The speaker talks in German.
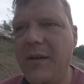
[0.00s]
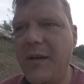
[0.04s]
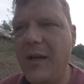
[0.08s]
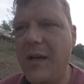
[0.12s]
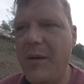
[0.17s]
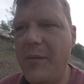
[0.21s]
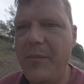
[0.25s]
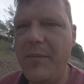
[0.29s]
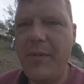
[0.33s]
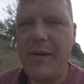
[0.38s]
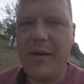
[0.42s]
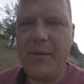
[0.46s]

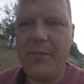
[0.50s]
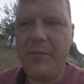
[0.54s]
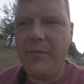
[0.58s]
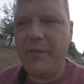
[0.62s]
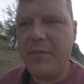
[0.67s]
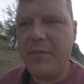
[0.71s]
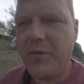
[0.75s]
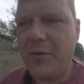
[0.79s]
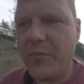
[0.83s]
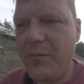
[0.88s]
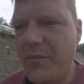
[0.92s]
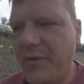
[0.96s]
am Meer
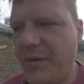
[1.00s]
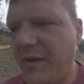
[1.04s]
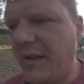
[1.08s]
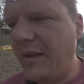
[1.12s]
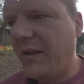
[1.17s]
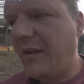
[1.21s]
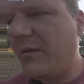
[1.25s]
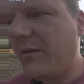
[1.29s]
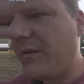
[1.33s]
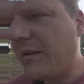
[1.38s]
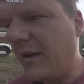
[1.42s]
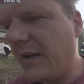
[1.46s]
zum
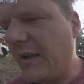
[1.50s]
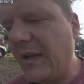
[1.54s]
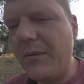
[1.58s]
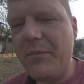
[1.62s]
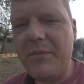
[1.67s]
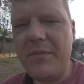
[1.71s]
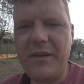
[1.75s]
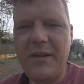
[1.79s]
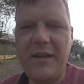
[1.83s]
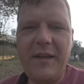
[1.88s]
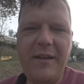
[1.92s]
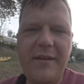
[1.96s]
See und gleich
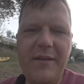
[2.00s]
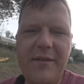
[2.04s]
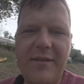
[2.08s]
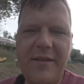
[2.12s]
am See